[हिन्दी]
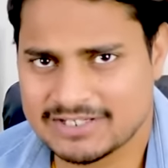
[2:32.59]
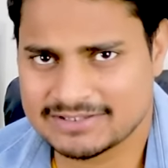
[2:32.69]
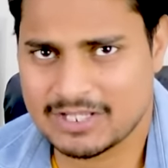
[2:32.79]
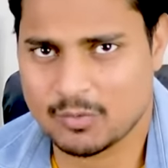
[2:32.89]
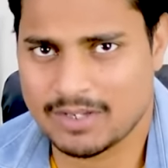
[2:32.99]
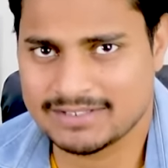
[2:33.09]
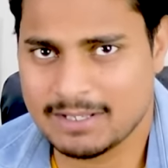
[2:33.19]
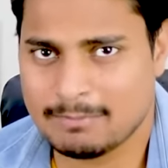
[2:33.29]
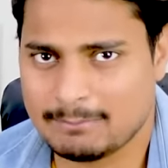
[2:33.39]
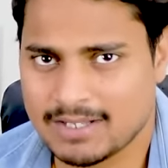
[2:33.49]
कितना हुआ है
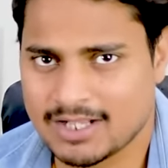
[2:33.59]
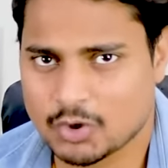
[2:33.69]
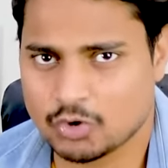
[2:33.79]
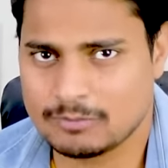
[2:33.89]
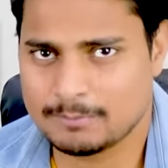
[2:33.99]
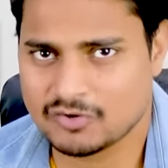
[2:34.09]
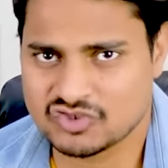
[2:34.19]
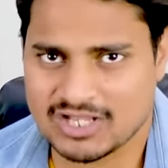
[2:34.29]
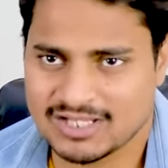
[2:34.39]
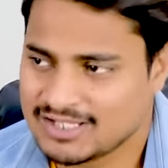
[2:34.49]
क्या मामला करोड़ों में
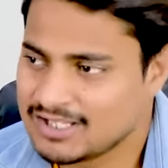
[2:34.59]
पहुंचा